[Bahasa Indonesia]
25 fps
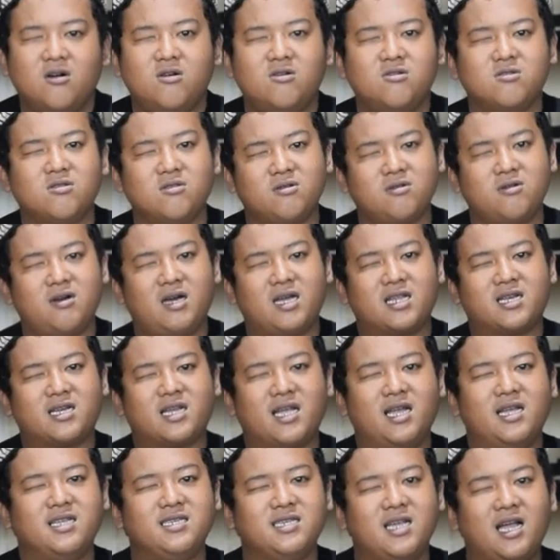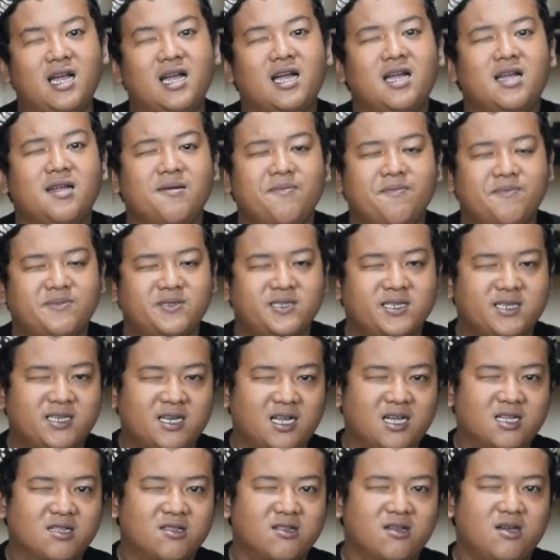untuk harganya
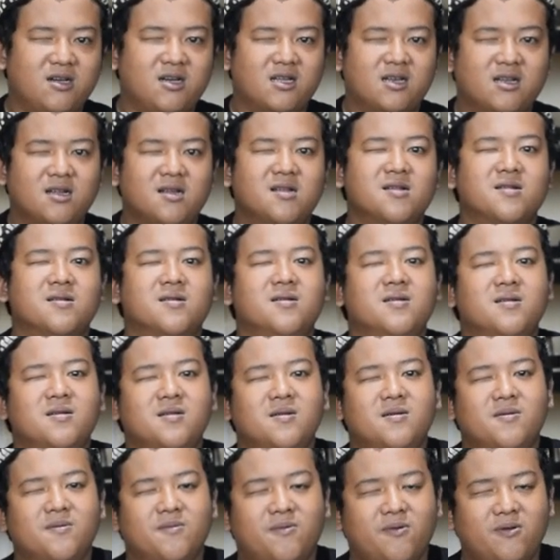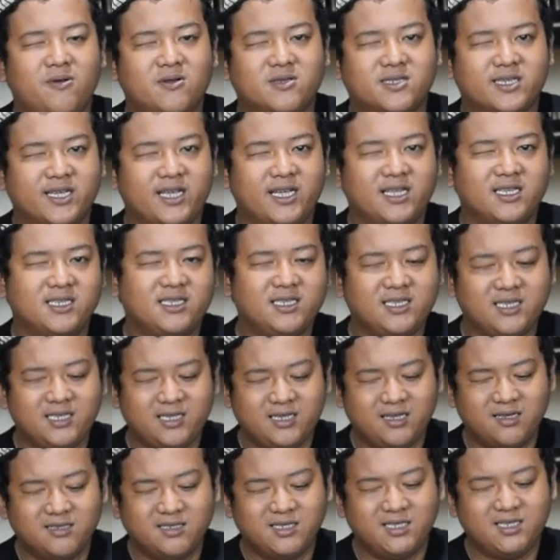pada berdaftar full
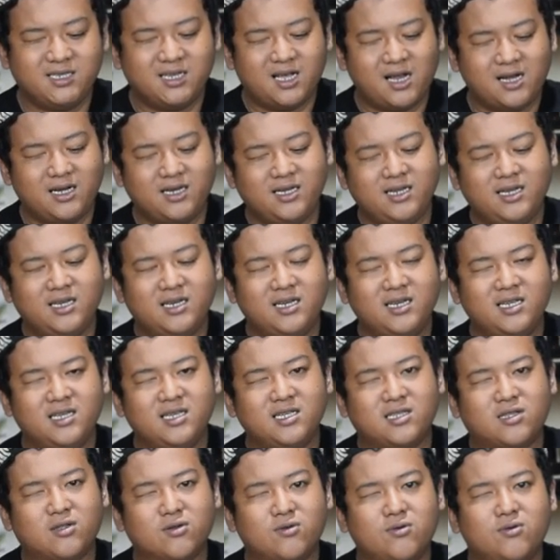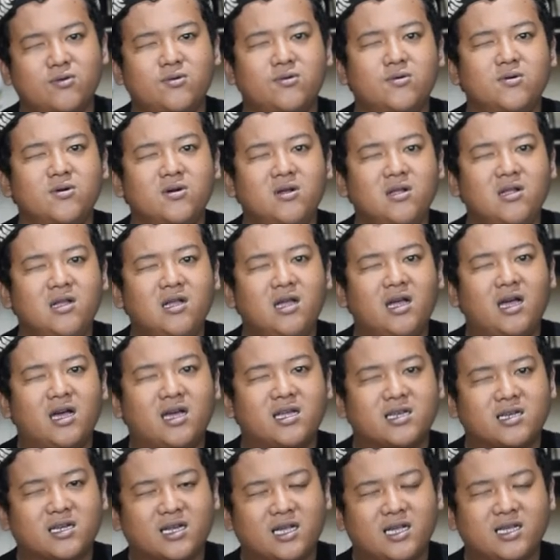CNC Rinjani oh, ini itu
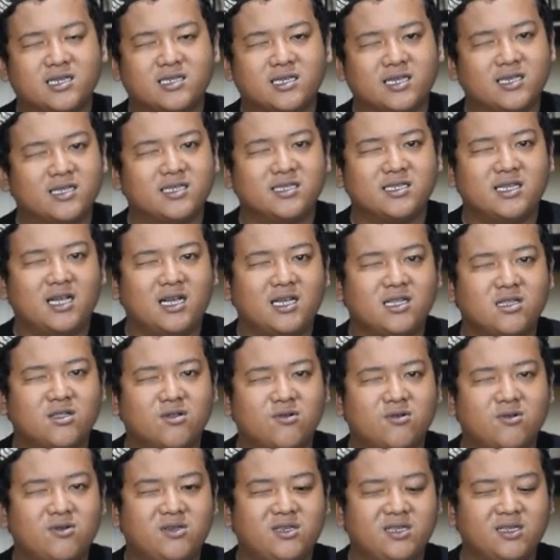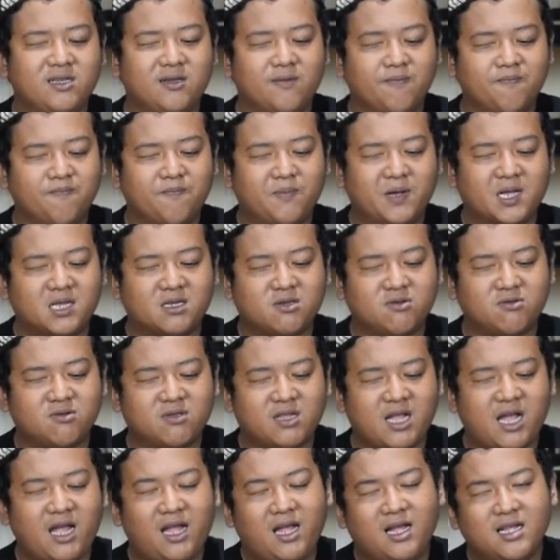harga setnya itu di 4
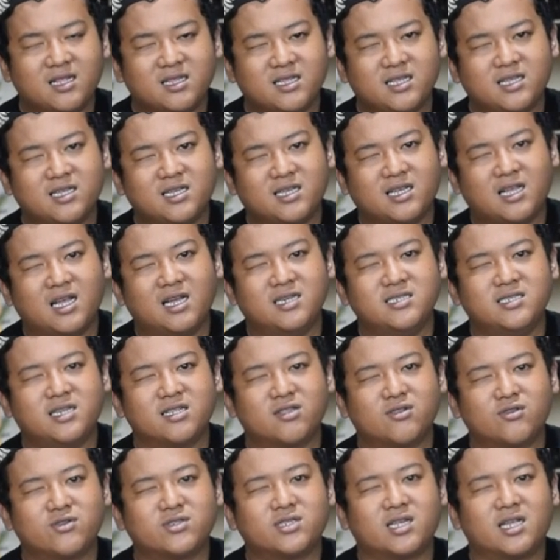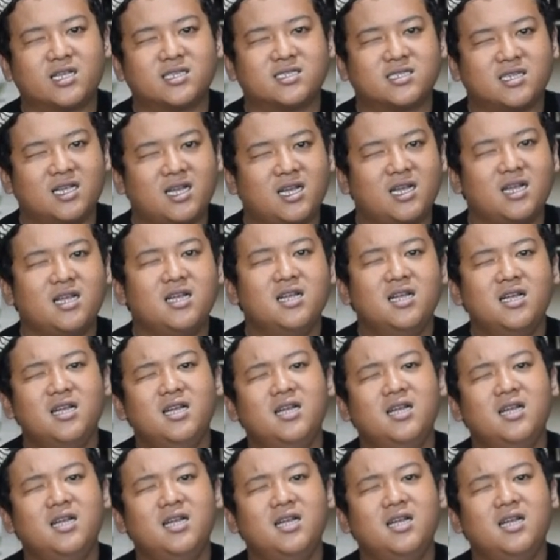juta 300 saja